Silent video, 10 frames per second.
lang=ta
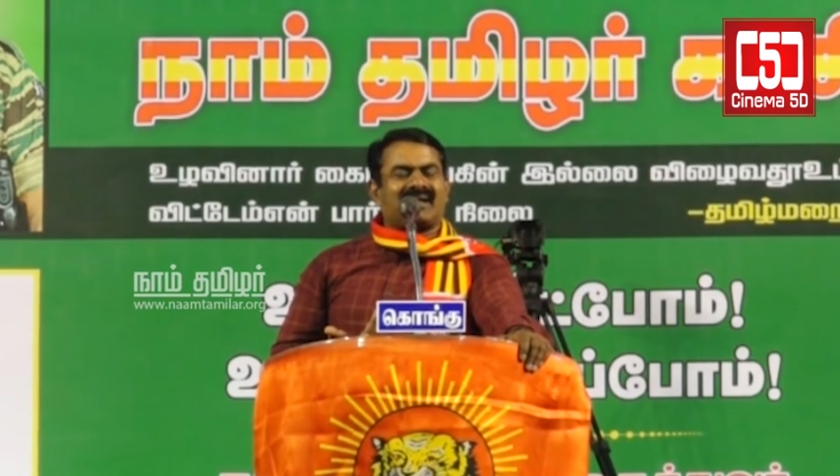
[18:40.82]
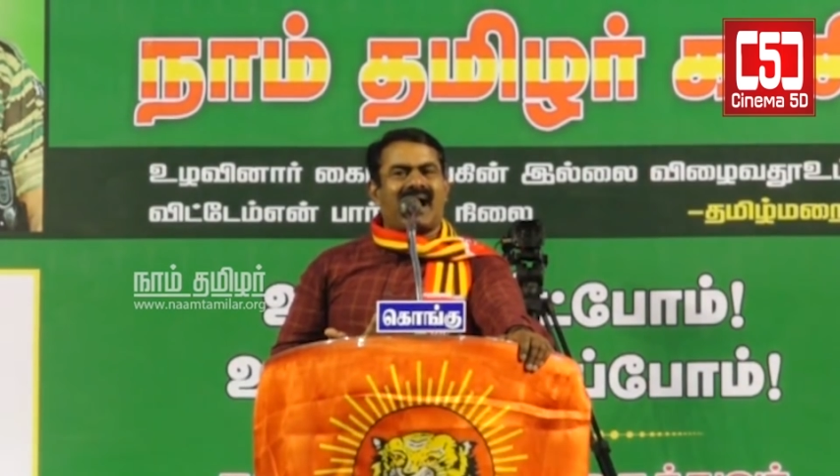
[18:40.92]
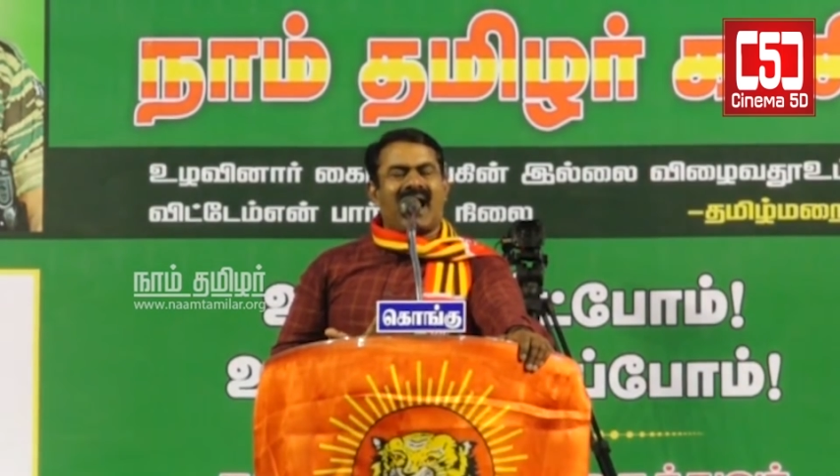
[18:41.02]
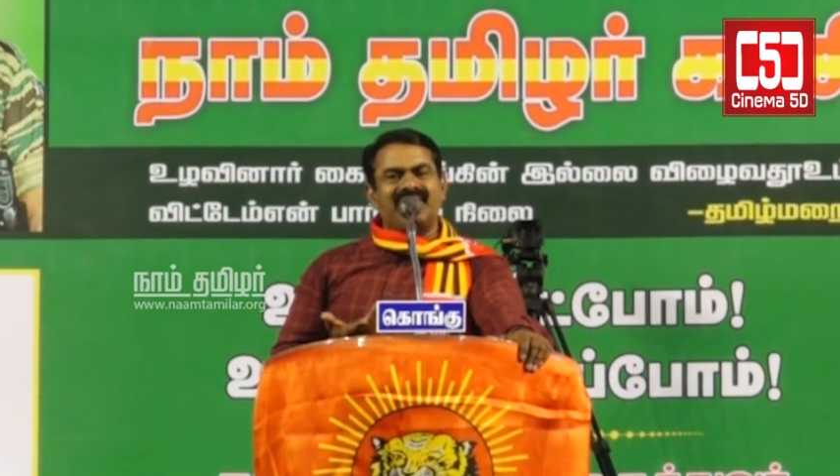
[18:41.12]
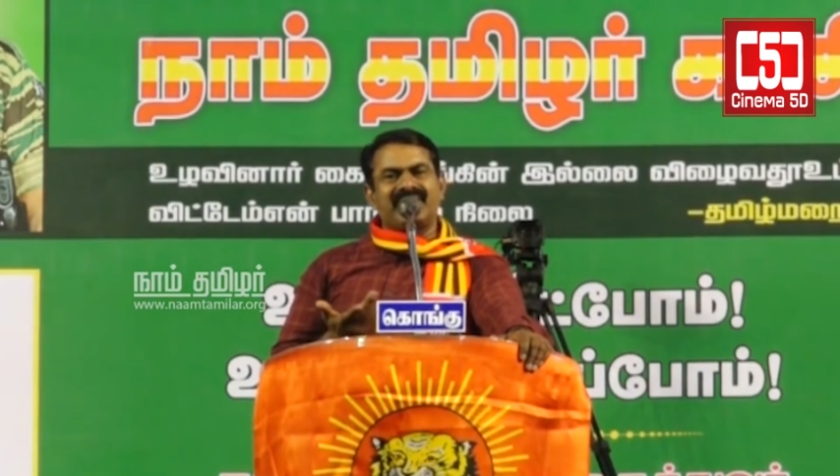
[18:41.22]

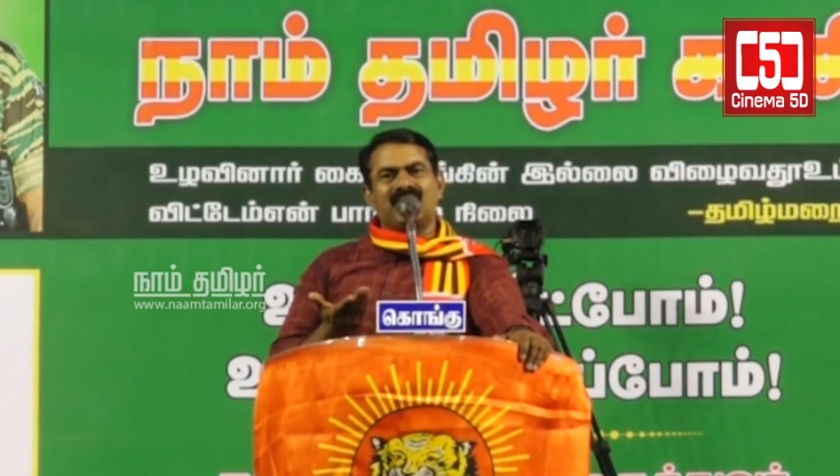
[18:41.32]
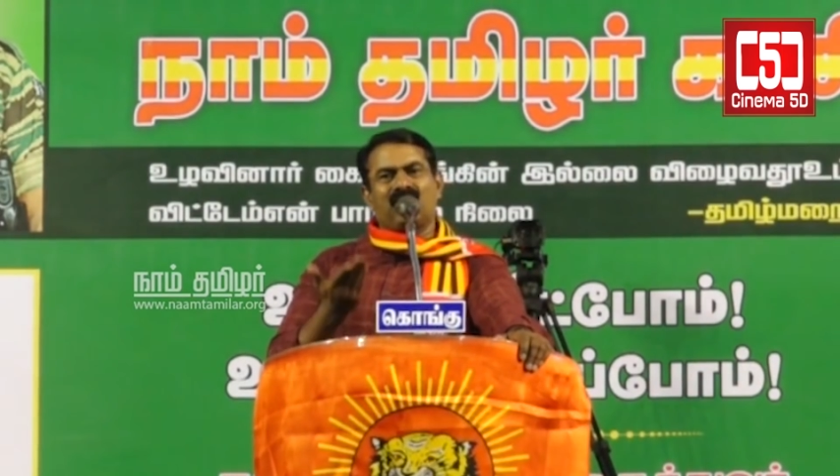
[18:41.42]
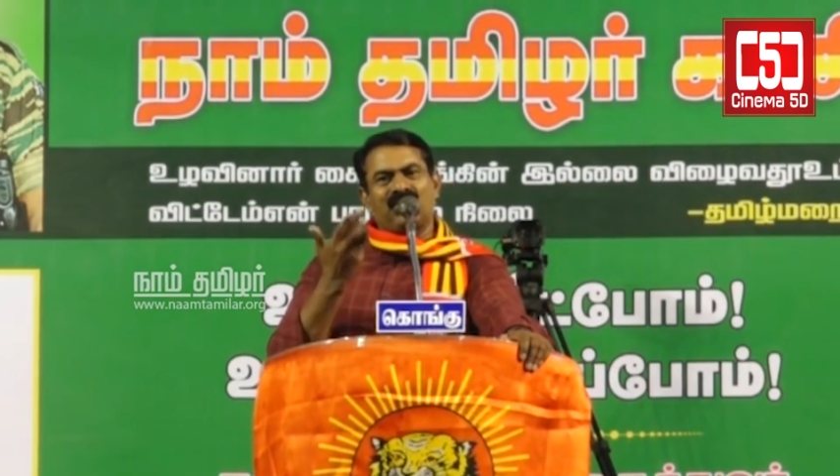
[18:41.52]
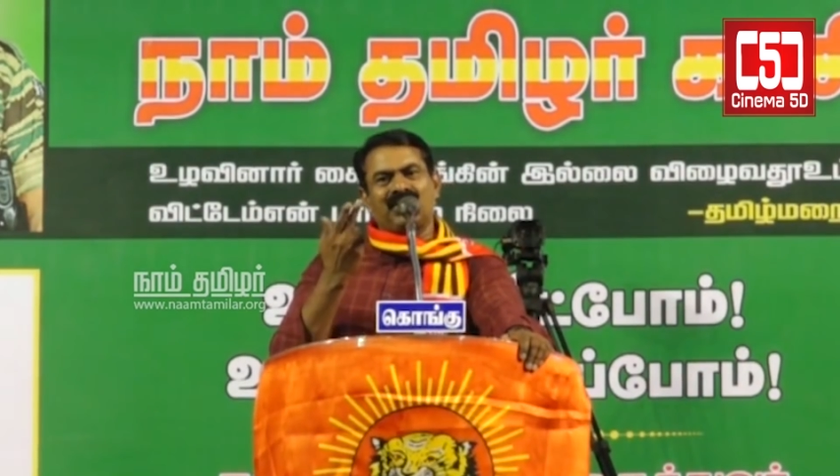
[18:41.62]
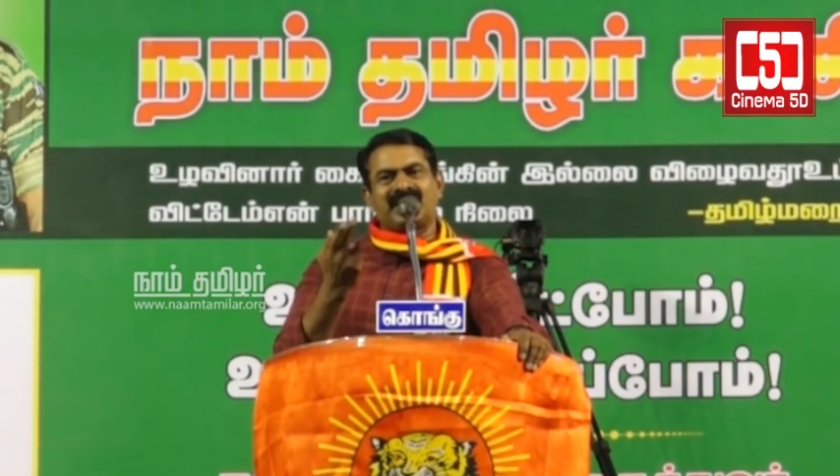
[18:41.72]
காவிரி
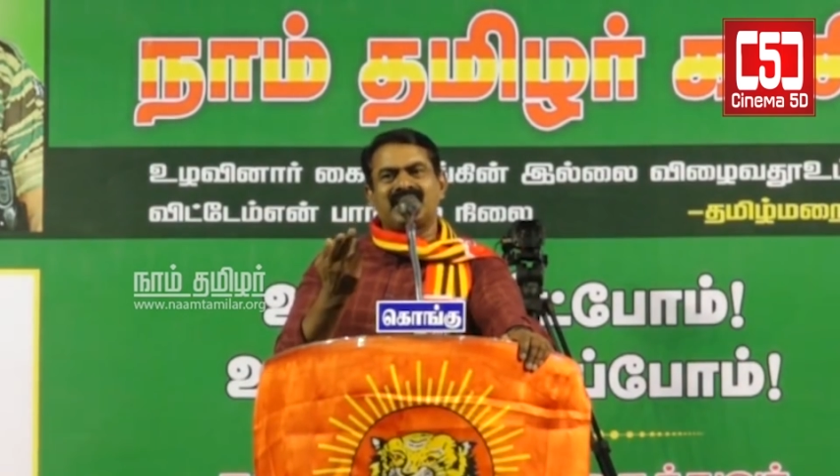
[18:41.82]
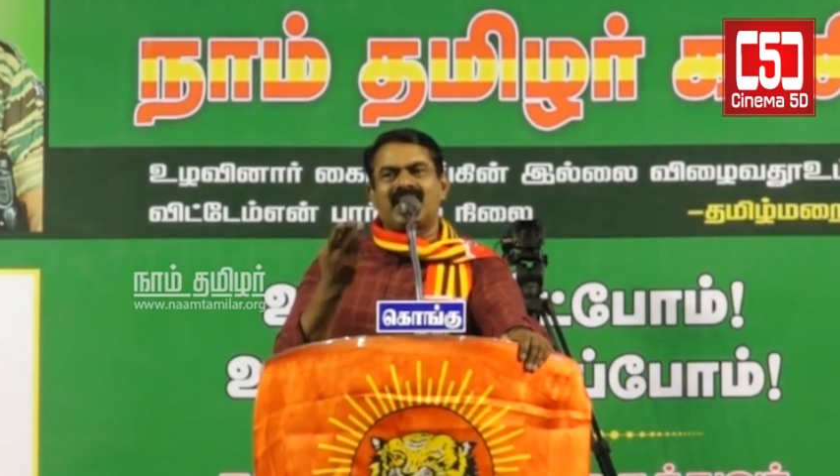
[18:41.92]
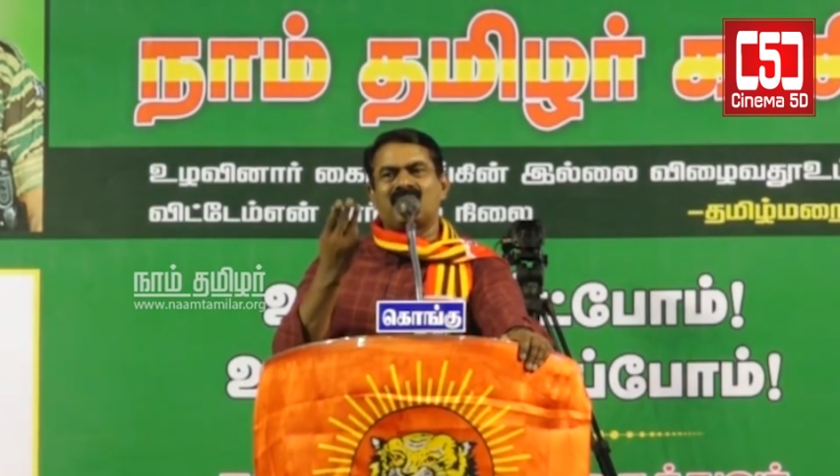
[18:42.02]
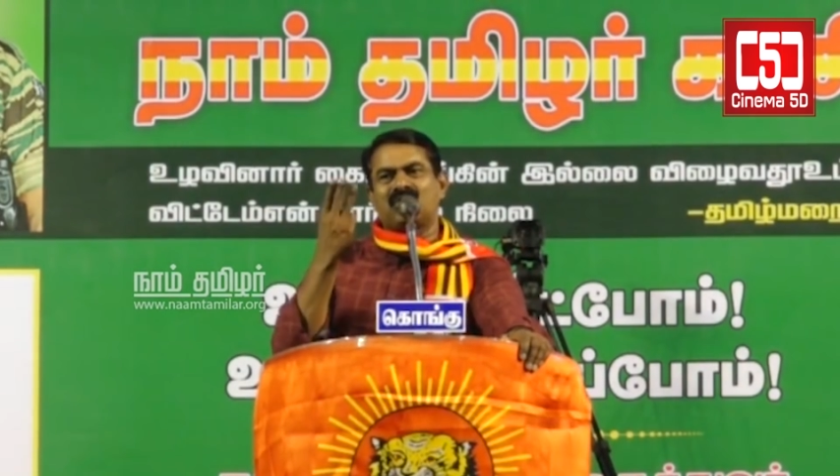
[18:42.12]
ஒரு நதியா